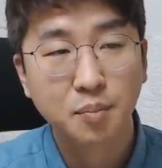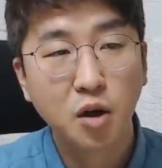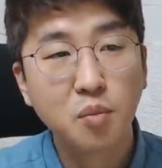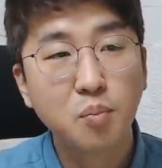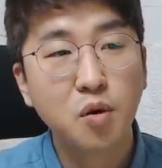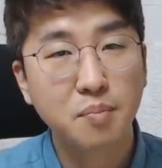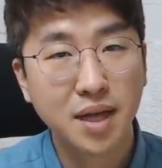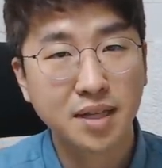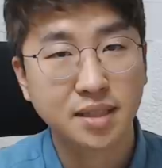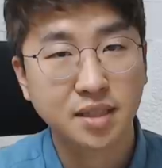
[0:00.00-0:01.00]

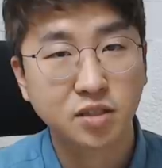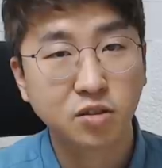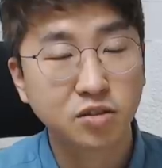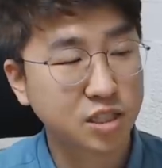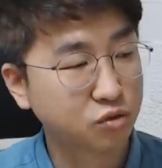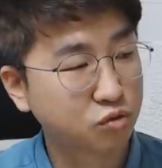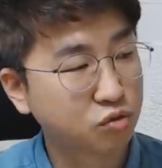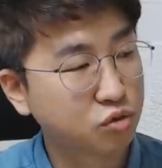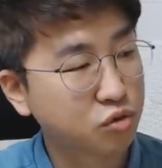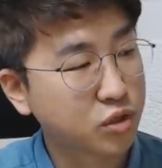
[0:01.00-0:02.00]
평범한 그런
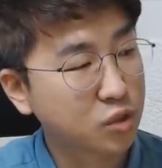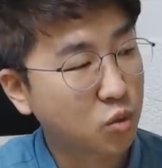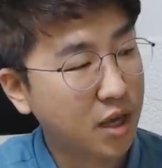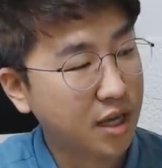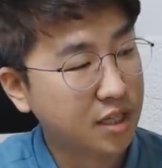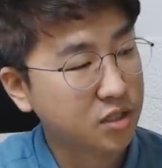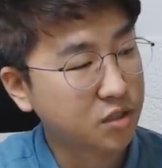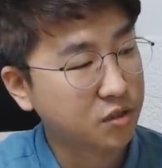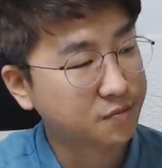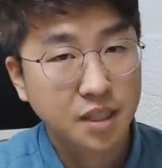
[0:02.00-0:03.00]
직군에 속하게
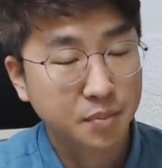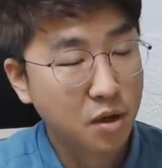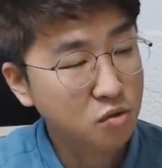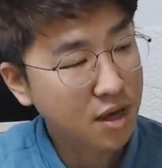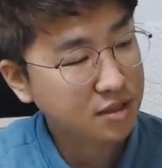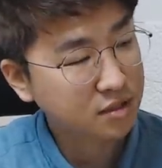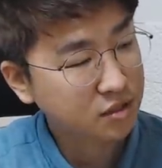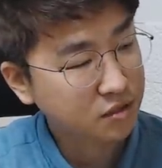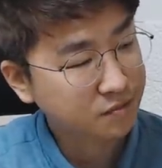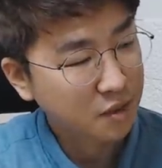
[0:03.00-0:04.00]
되죠. 자,
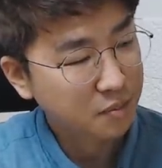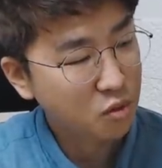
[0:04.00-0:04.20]
평관은요.